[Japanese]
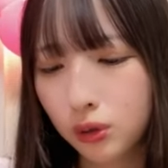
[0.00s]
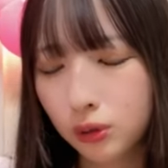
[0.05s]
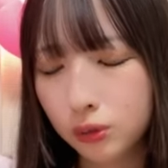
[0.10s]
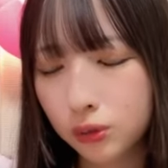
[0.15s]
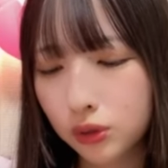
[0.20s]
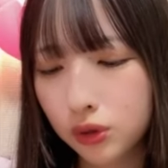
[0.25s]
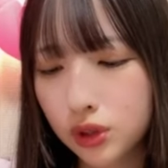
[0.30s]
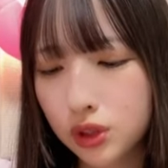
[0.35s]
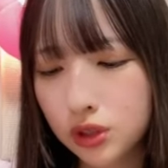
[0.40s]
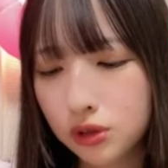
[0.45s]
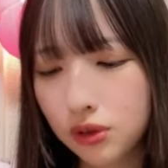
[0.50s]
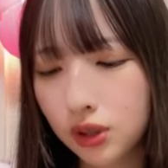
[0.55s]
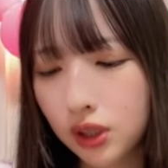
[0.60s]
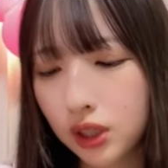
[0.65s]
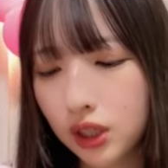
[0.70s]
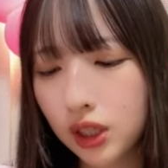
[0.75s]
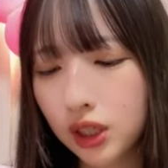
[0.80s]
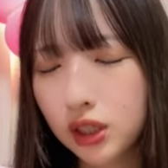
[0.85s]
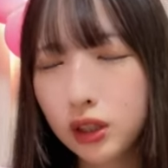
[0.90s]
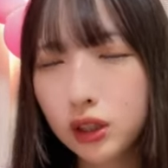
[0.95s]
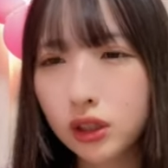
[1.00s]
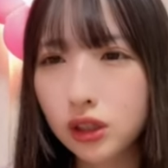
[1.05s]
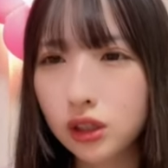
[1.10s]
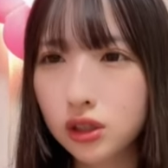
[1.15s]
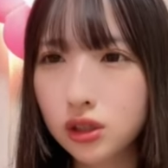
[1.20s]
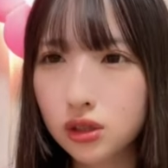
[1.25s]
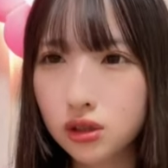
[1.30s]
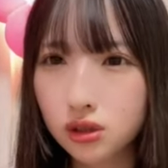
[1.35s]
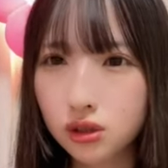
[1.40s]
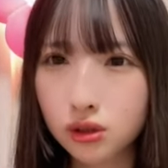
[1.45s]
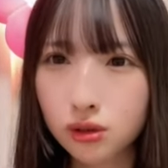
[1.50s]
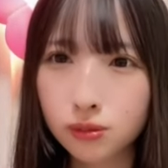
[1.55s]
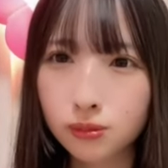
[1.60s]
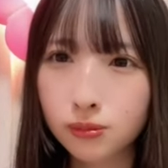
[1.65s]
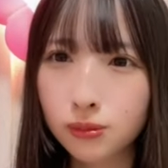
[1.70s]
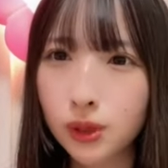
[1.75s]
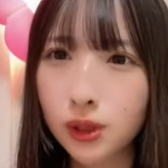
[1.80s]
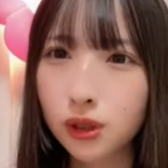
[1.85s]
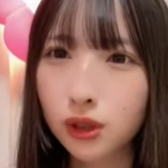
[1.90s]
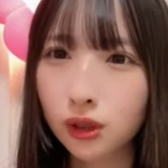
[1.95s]
お餅は元気です
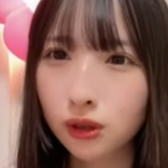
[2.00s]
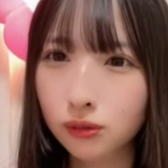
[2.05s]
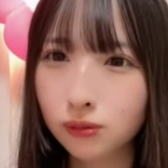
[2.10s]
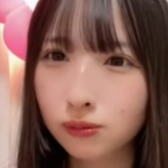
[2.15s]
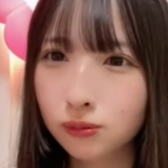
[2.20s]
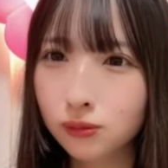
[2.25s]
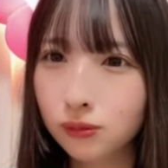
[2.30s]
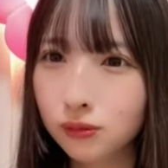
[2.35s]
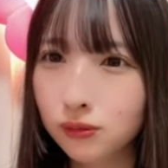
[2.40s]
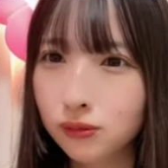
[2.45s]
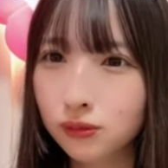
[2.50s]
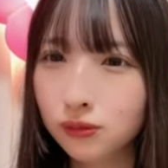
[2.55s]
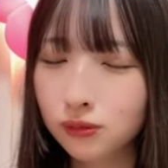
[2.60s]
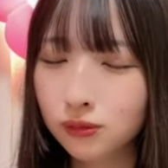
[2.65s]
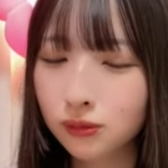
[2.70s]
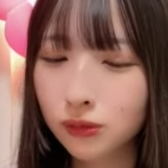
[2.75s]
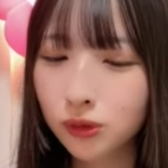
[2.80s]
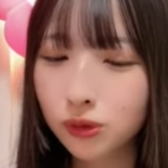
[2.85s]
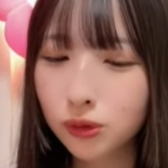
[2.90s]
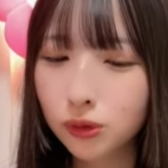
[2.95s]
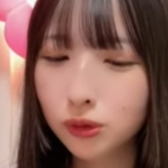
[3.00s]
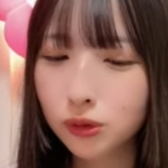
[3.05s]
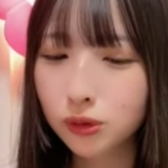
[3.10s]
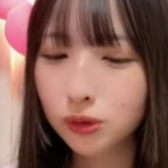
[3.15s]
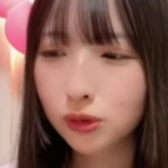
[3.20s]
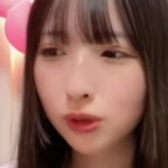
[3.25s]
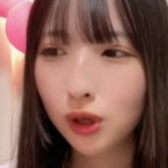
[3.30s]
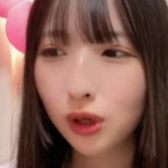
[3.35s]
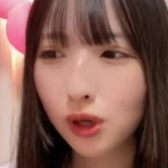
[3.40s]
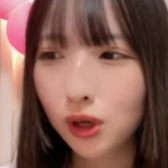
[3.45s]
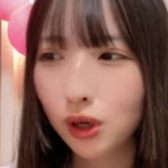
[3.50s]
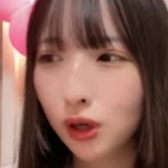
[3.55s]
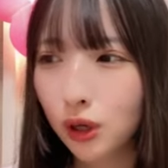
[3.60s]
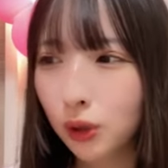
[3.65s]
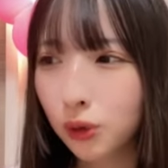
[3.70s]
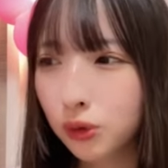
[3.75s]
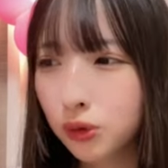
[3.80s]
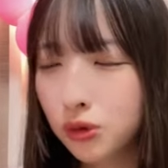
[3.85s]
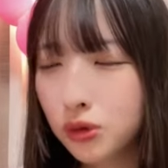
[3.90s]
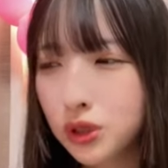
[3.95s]
まだもう
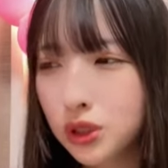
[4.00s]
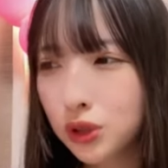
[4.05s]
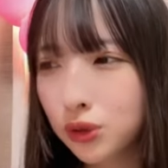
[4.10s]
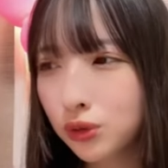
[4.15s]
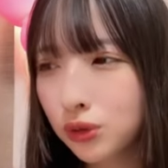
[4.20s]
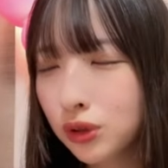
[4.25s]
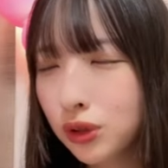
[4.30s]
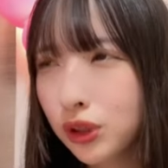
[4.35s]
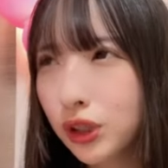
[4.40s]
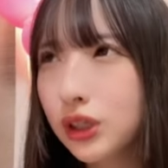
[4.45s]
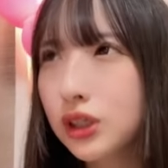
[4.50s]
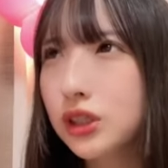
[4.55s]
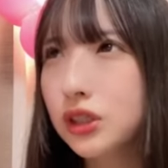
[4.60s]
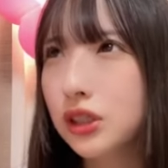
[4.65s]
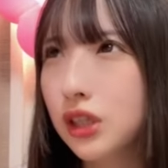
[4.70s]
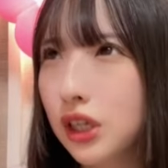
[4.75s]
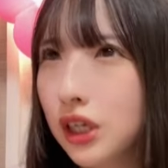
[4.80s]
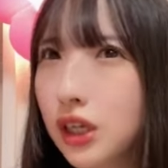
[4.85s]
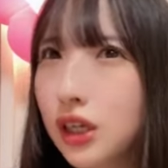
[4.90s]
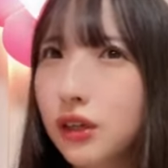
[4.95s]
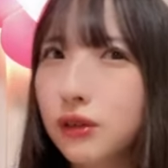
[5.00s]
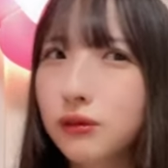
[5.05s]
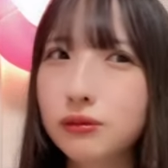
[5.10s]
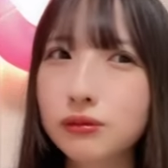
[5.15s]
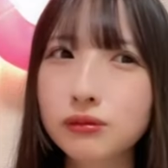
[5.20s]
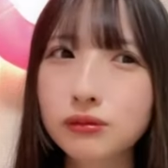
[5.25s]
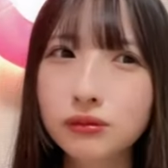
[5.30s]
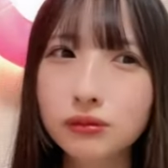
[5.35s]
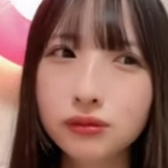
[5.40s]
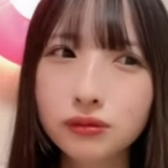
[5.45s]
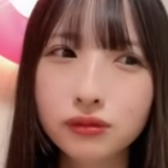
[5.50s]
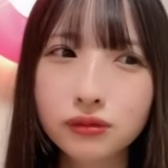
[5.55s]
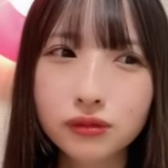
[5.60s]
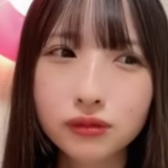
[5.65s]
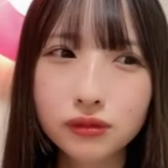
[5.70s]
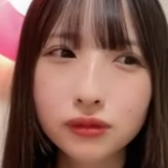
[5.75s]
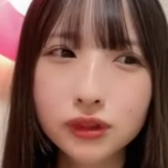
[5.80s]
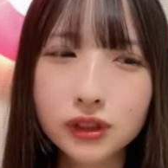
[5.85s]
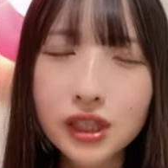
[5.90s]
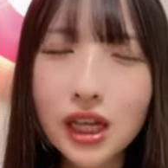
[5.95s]
今年の9月で
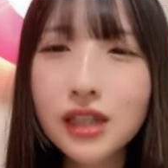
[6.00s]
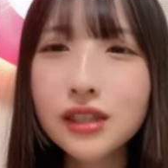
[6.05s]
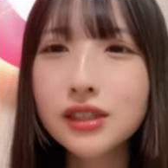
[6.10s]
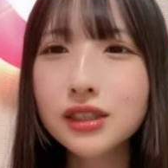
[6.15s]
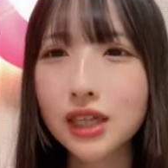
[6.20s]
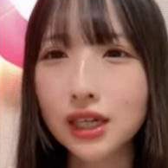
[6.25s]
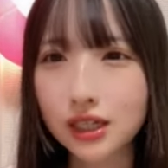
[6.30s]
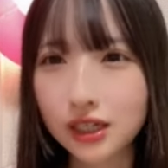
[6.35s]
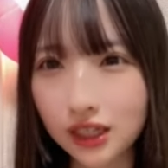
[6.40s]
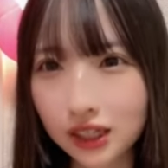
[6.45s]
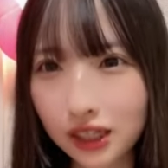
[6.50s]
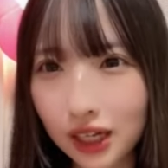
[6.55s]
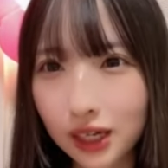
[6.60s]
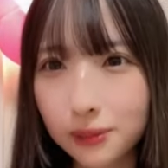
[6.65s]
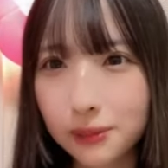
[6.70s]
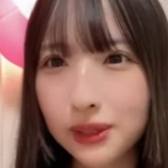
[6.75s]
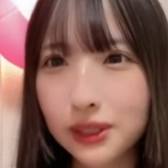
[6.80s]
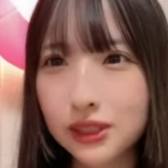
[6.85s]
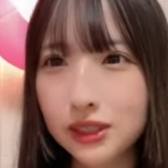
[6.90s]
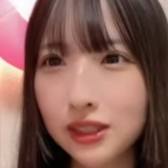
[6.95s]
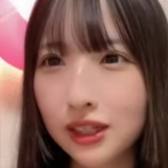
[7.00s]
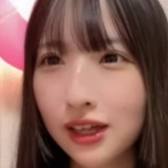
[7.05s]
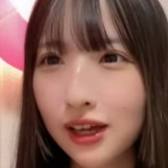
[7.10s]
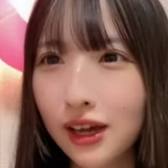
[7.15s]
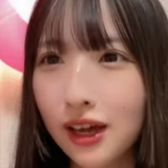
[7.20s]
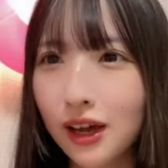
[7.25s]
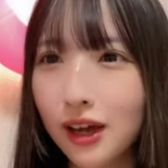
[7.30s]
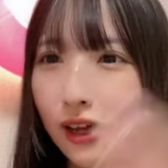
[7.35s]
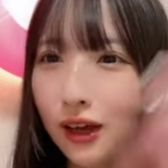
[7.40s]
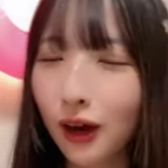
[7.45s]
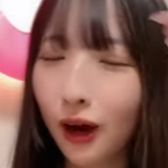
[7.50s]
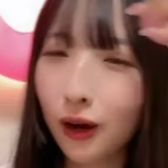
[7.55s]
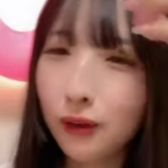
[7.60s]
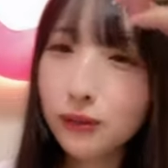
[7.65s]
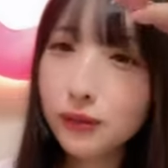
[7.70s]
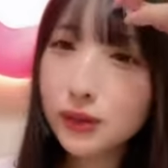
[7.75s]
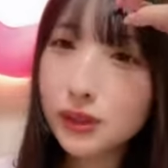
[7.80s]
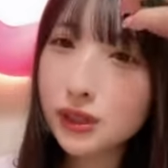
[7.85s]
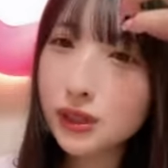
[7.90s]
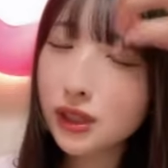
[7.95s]
3歳になります
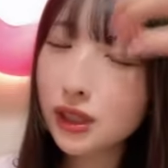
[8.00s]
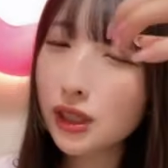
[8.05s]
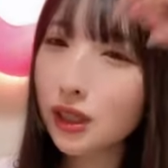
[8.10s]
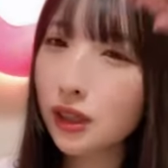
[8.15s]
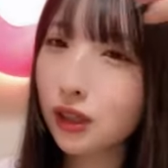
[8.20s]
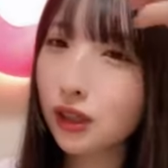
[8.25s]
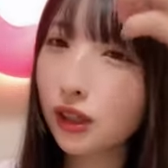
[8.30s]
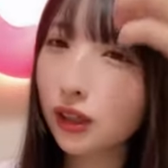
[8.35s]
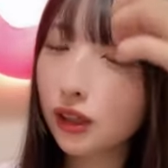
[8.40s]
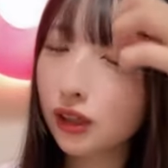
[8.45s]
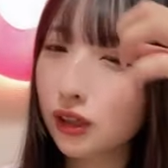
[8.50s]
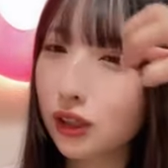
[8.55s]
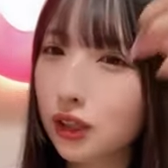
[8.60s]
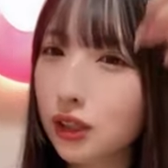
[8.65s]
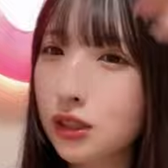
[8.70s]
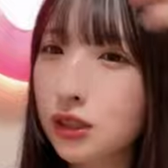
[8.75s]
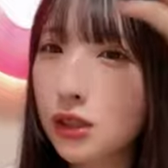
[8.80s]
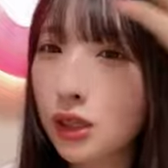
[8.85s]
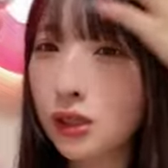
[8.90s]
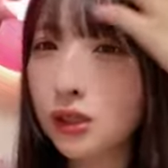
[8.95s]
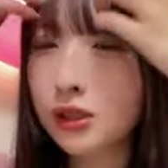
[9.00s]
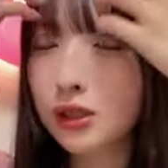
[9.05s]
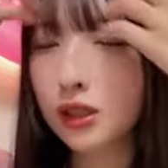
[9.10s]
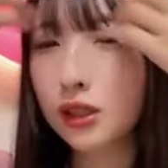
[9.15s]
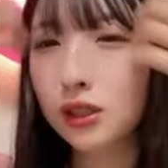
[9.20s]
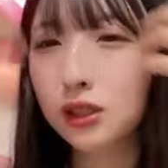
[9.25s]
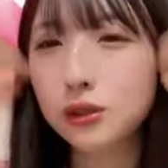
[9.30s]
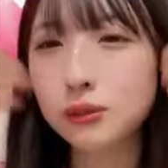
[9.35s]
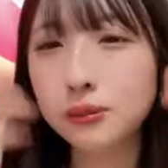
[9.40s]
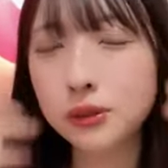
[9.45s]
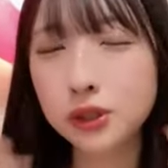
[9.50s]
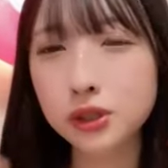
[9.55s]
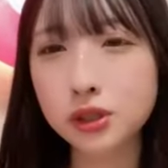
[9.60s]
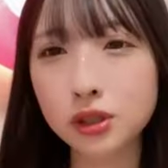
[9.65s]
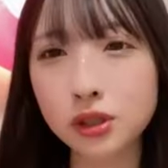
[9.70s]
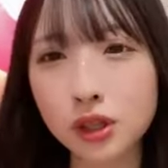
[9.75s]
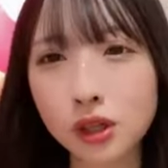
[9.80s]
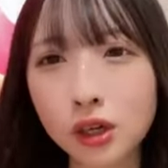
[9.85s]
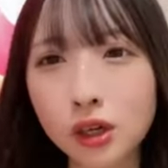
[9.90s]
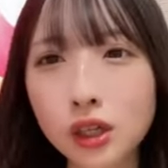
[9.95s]
ハムスターで3歳ってめっ
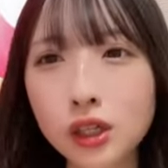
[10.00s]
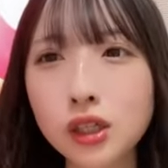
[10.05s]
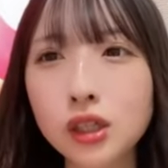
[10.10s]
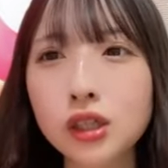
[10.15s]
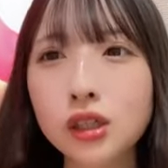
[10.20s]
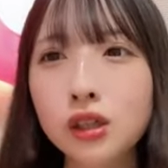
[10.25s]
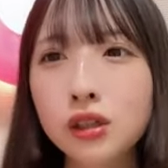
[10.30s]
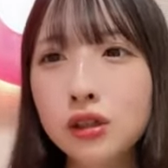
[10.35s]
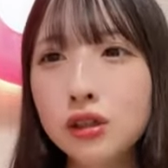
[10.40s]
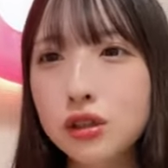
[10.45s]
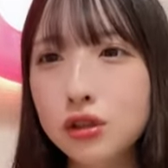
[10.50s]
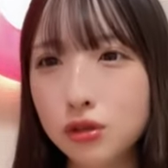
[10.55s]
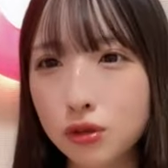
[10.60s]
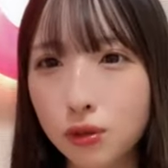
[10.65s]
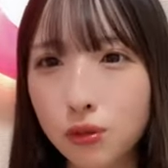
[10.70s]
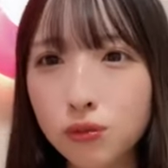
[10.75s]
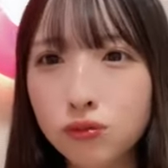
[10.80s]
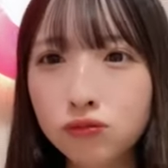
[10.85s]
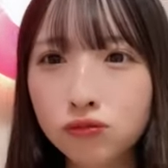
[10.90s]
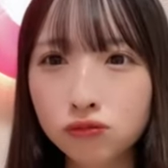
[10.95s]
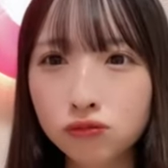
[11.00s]
ちゃ長生きなんですよ